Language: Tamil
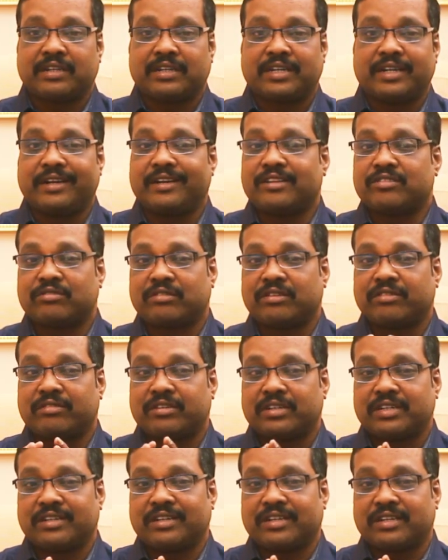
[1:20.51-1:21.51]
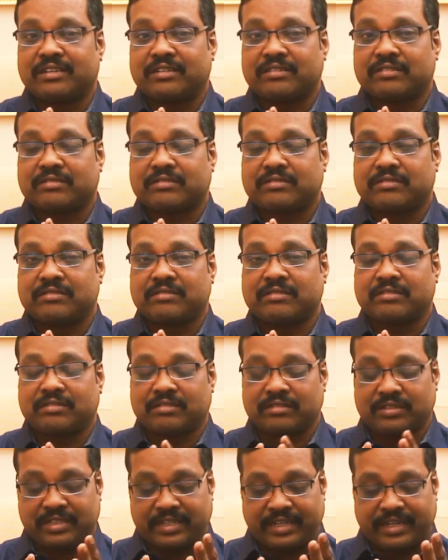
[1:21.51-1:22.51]
நான் என்ன சொல்ல வரேன்னா
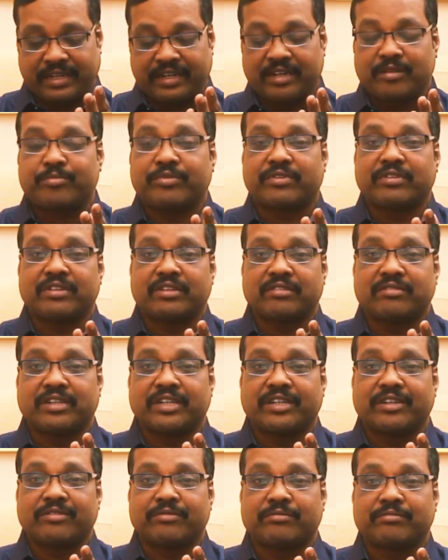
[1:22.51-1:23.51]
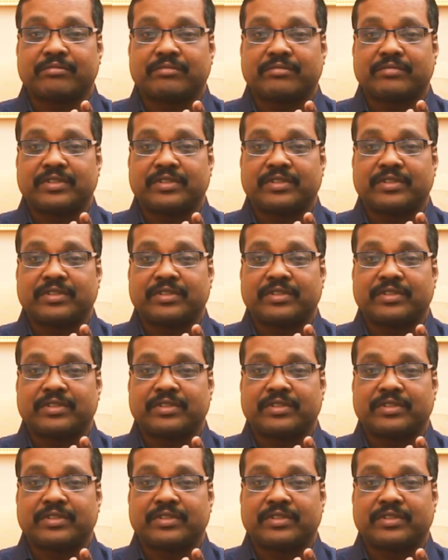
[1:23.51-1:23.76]
என்னை பொறுத்த வரைக்கும்